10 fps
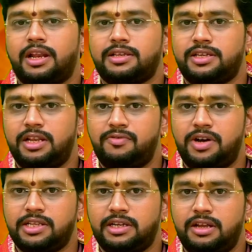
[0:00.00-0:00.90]

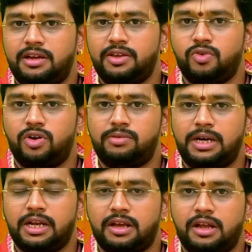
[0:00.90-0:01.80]
அரசியல்வாதிகளுக்கு
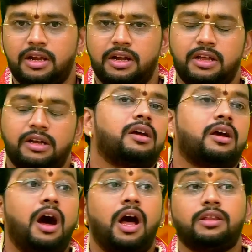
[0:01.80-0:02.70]
யோகமான காலகட்டங்கள்
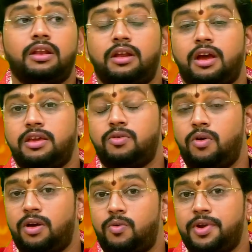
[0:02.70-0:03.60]
காதல்
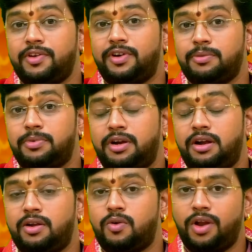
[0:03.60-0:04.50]
கைகூடக்கூடிய வாய்ப்புகள்